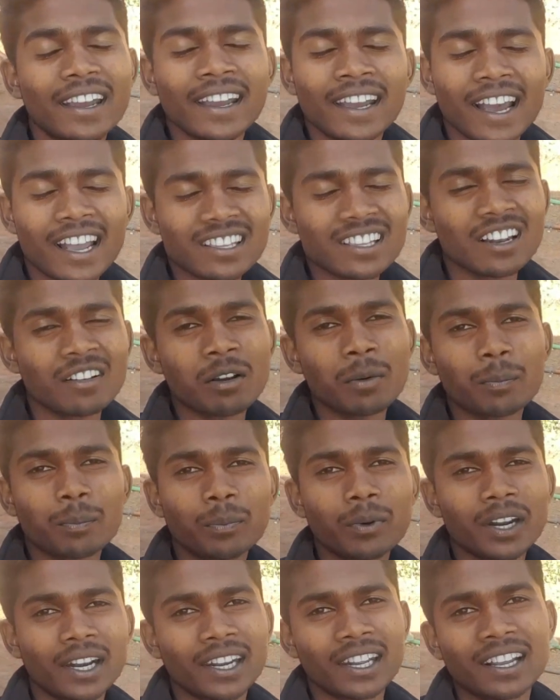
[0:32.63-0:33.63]
एक्चुअली मैं
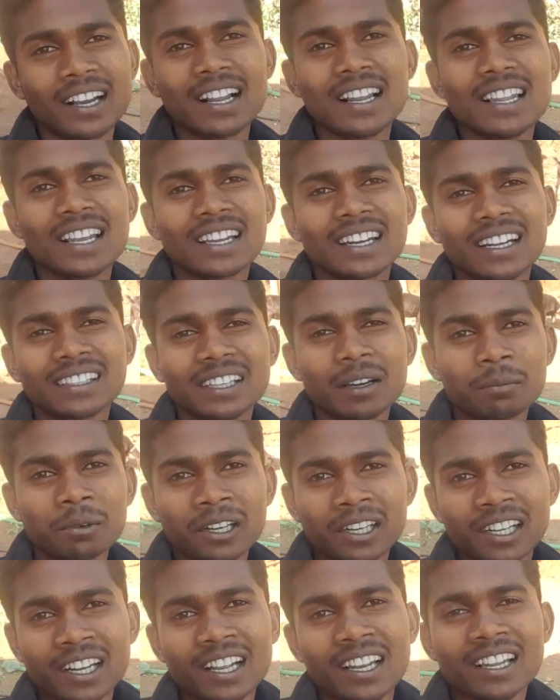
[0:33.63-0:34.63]
प्रैक्टिकल लिख रहा था
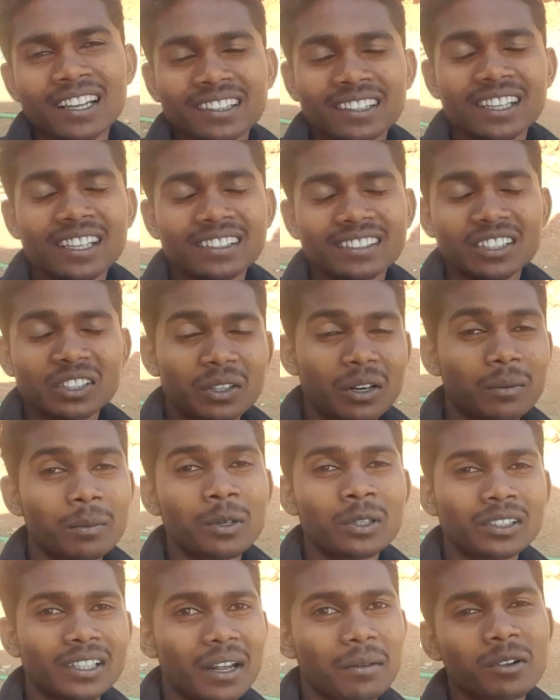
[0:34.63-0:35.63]
प्रैक्टिकल लिखते लिखते थोड़ा
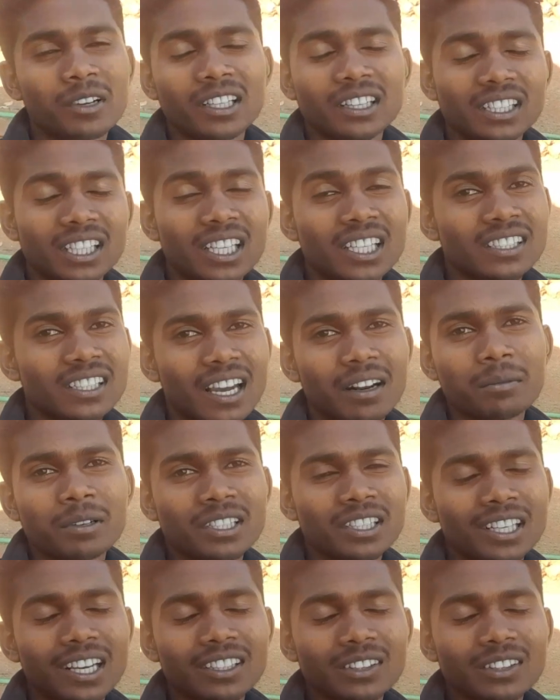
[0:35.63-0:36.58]
बहुत टाइम हो गया तीन चार बज गया